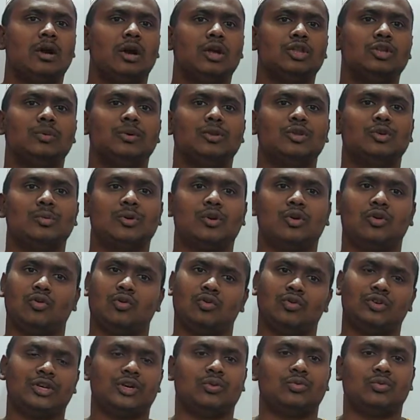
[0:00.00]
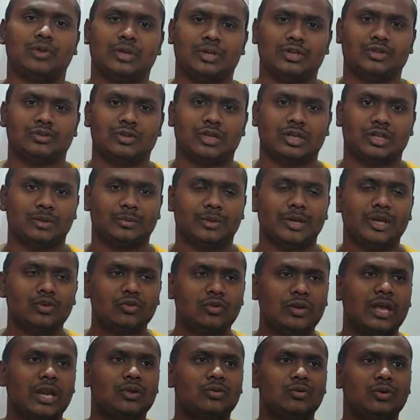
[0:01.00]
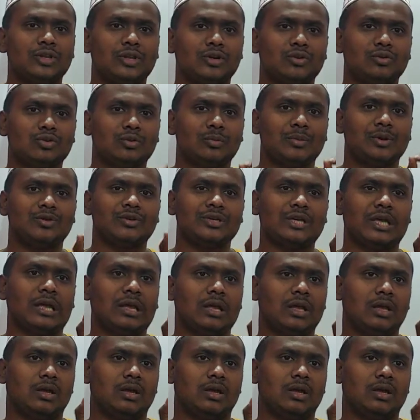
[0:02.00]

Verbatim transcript: অথবা তোমার অন্য যে কোনো কিছু থাকতে পারে একটু খেয়াল করে দেখো তোমরা ওই যে